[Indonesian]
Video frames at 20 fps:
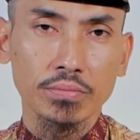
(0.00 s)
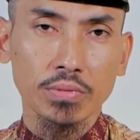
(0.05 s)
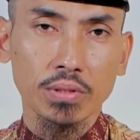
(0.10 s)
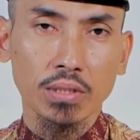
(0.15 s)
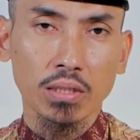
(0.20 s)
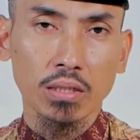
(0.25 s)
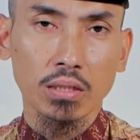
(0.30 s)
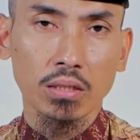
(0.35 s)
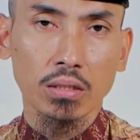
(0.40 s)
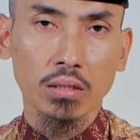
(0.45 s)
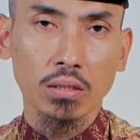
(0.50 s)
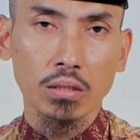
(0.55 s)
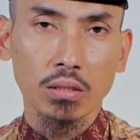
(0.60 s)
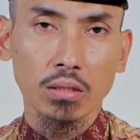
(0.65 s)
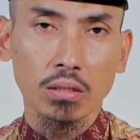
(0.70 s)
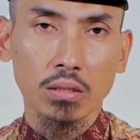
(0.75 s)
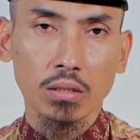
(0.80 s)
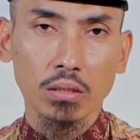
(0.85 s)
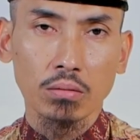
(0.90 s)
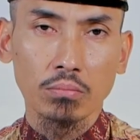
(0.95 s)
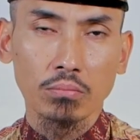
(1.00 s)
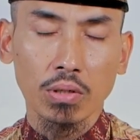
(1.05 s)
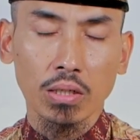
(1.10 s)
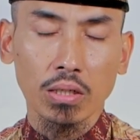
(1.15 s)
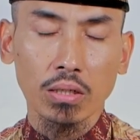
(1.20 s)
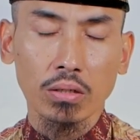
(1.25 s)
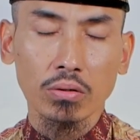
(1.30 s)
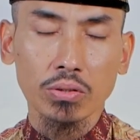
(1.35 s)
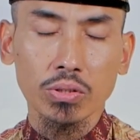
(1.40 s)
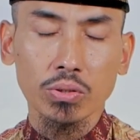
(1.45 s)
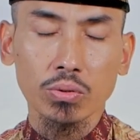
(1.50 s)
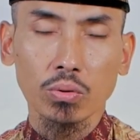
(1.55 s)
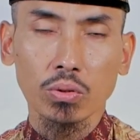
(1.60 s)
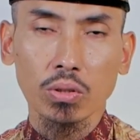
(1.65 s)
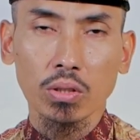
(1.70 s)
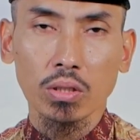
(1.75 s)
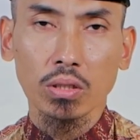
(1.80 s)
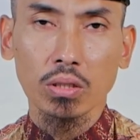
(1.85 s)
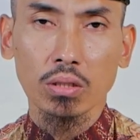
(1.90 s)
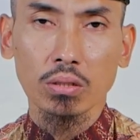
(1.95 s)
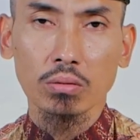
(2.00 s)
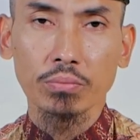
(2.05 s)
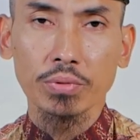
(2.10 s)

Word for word: ya bahkan Rasulullah